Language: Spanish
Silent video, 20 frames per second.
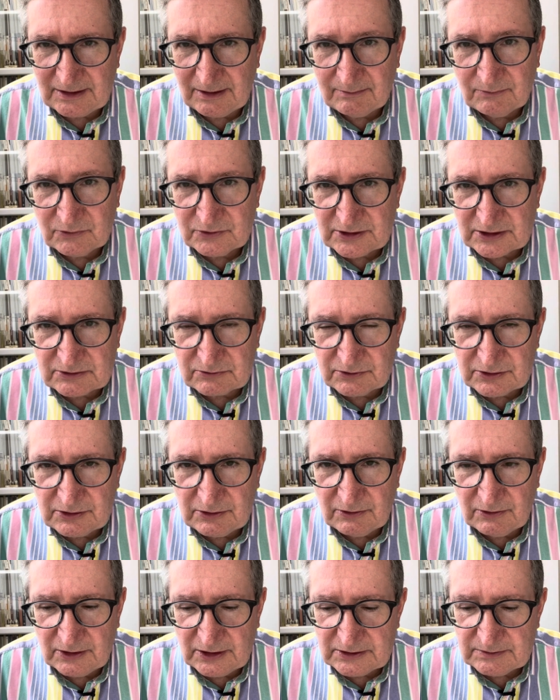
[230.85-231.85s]
en muchas
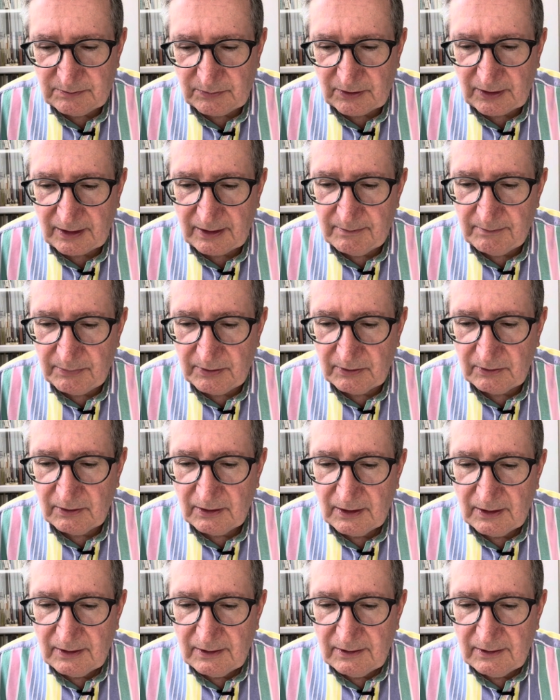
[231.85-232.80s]
cuestiones, por ejemplo,